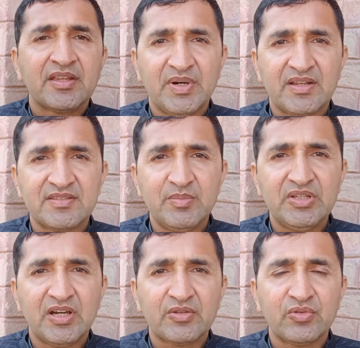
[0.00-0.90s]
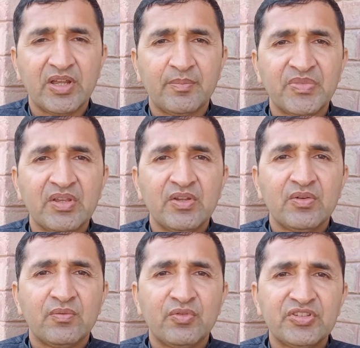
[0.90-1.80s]
हमारा ज़िम्मेदार जो है
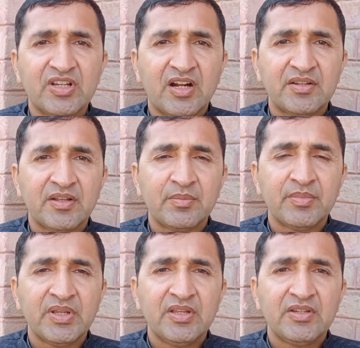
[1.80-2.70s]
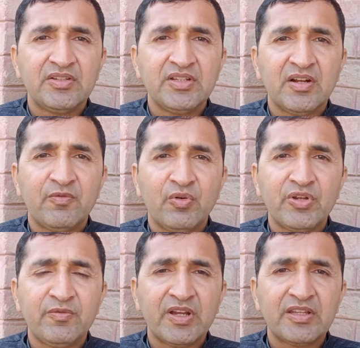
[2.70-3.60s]
वो शार्ट टर्म या
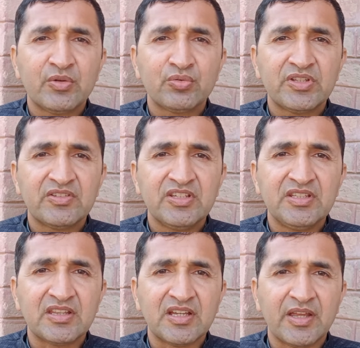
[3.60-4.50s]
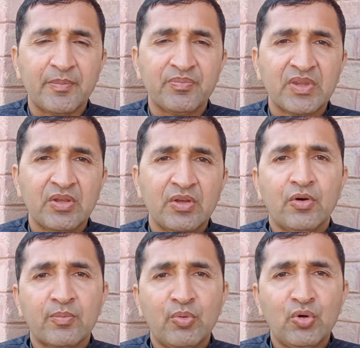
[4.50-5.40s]
फौरी फ़ायदे को तरजीह देता है
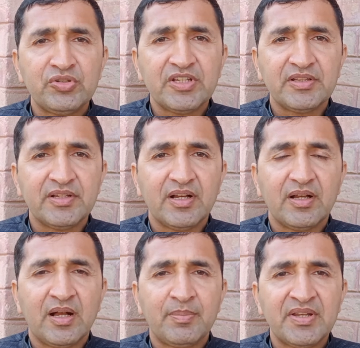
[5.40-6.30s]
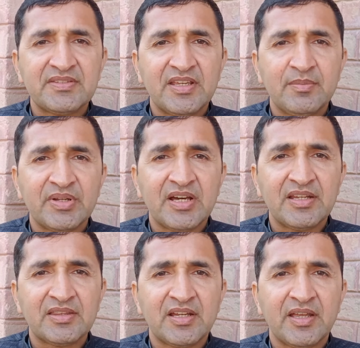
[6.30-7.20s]
और बहुत जल्द अपना जहन
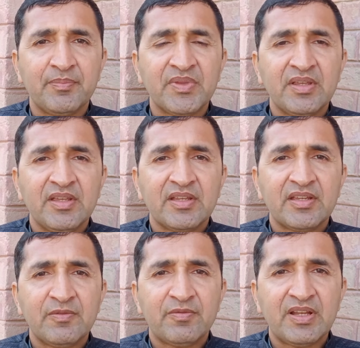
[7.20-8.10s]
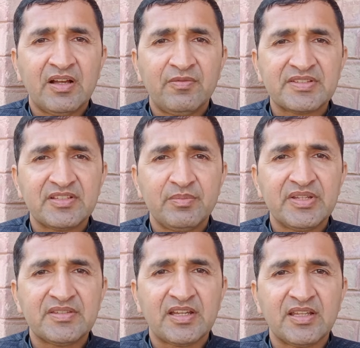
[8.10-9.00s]
बना लेता है कि फ़लाँ फसल
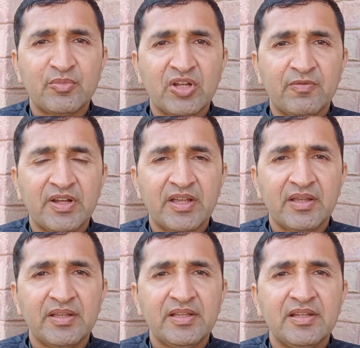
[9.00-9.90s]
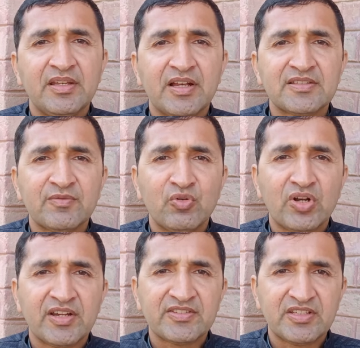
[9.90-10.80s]
में ज़्यादा मुनाफा है लिहाजा वो
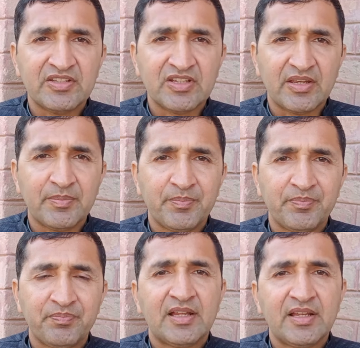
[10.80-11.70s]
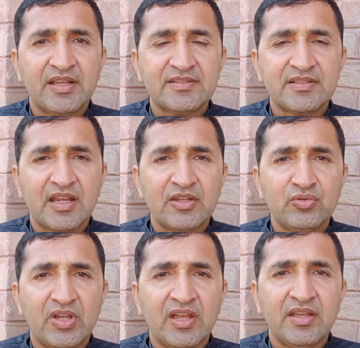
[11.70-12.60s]
काश्त की जाए हालांकि ज़रात
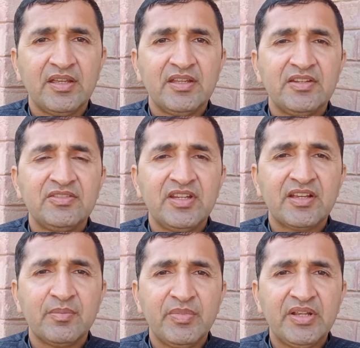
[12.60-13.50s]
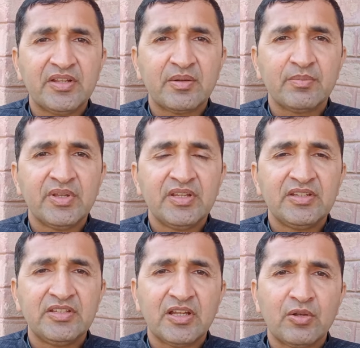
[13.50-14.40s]
जो है ये एक मिड टर्म
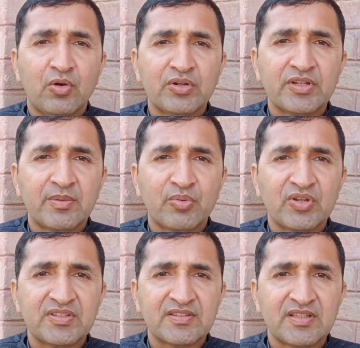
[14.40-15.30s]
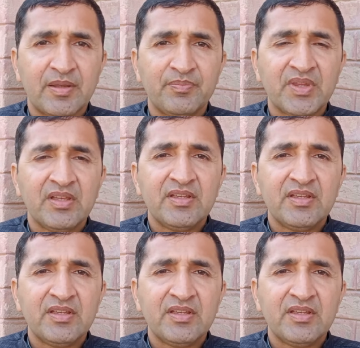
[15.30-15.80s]
या लॉन्ग टर्म प्रोसेस है